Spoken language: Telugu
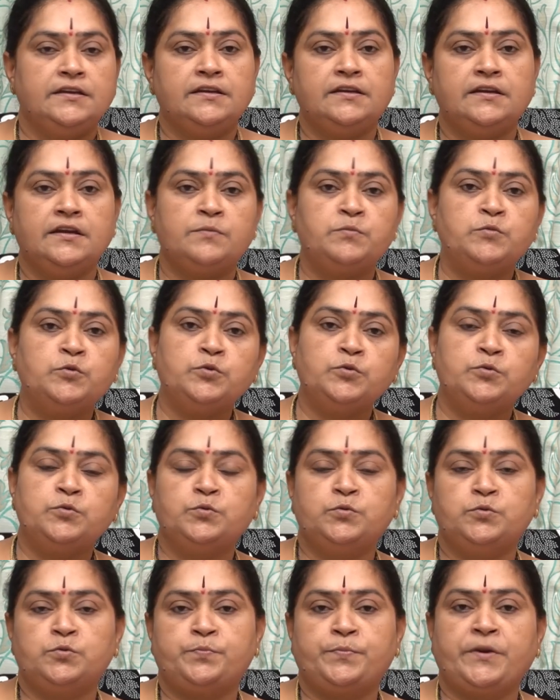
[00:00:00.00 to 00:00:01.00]
ఇలా మూడు
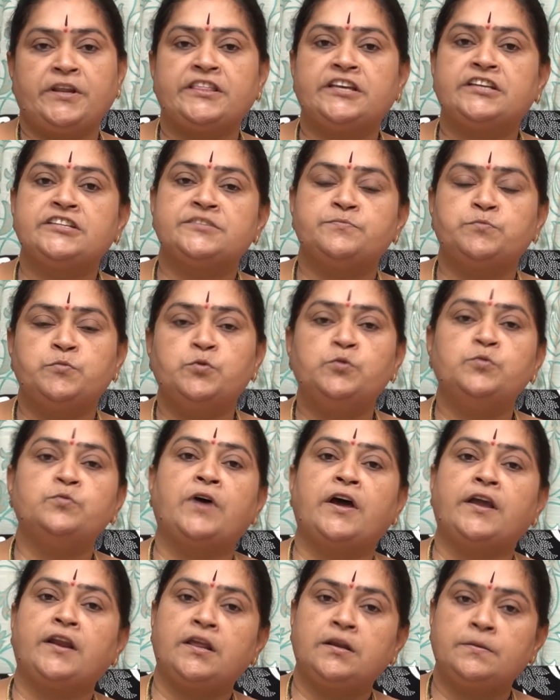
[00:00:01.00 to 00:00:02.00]
ప్రదక్షిణ మూడు
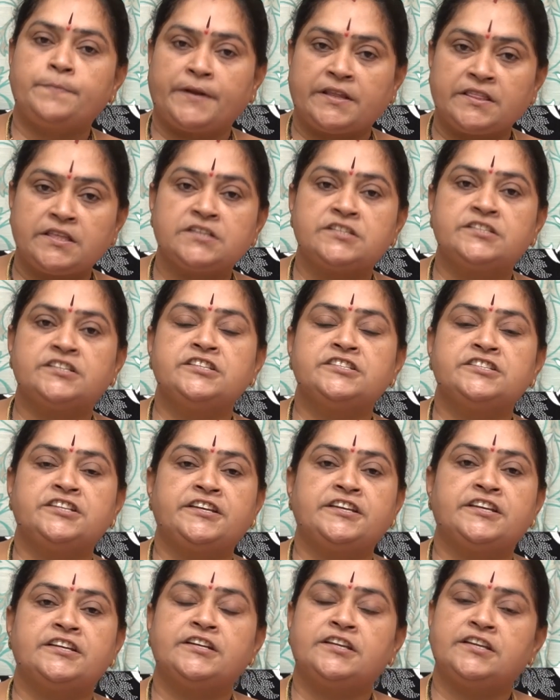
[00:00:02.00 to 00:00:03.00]
వారాల ప్రదక్షిణ
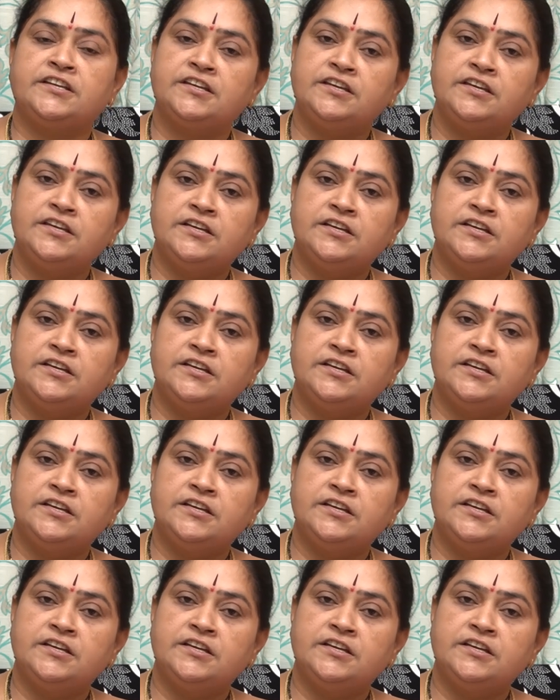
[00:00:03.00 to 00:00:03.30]
చెయ్యండి